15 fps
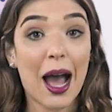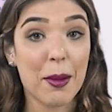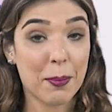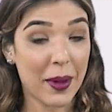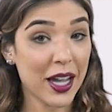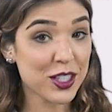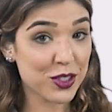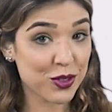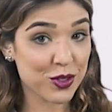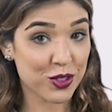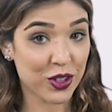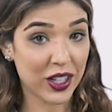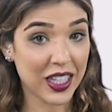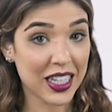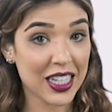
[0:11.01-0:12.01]
Aperte no
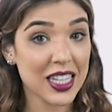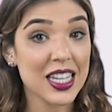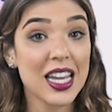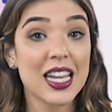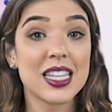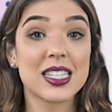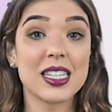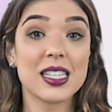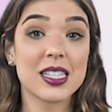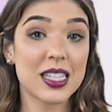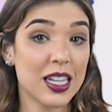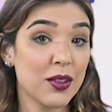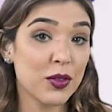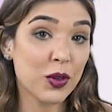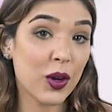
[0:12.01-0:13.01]
joinha, se
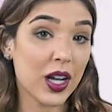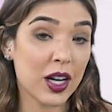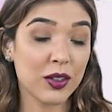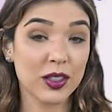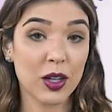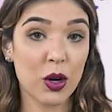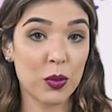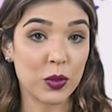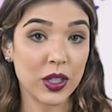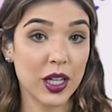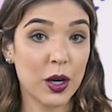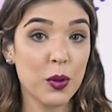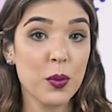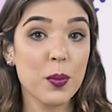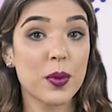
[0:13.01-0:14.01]
inscreva no canal da Comunhão